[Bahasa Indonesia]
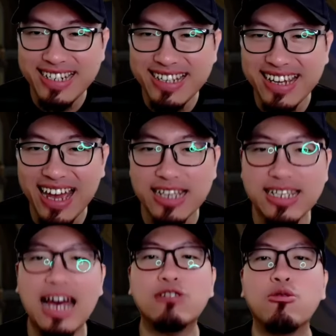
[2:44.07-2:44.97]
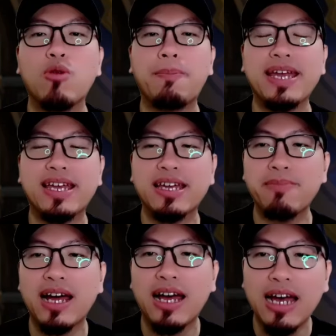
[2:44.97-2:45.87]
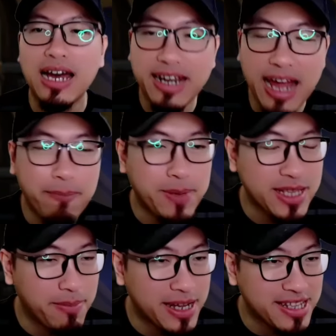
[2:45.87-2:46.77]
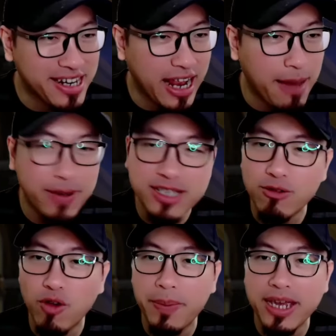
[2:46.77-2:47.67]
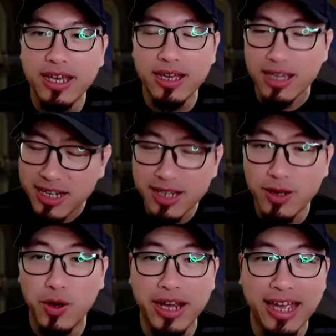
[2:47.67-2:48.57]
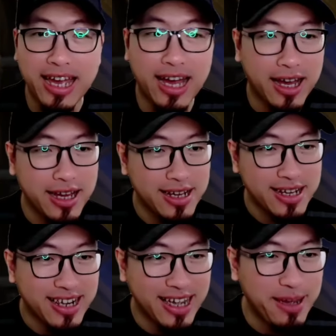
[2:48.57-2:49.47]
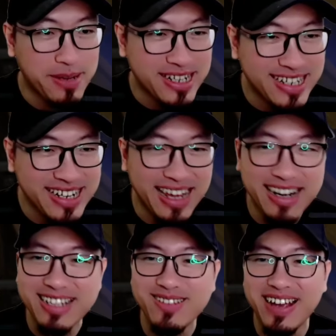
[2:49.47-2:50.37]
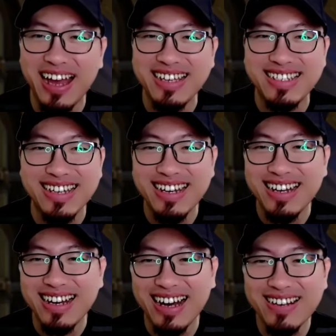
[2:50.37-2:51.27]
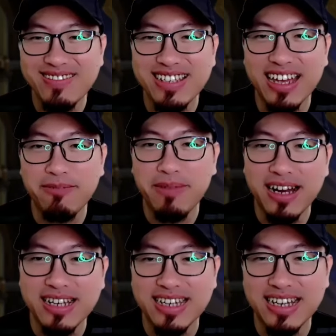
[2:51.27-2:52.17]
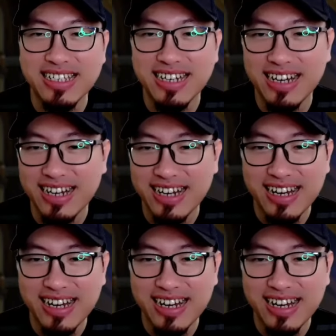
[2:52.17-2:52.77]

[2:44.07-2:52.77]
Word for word: Yes, aduh gue pikir mah dapat ya material aplasnya Gue pikir ini loh kayak kayak bersinar gitu, guys. Aduh, sayang banget ya, guys ya.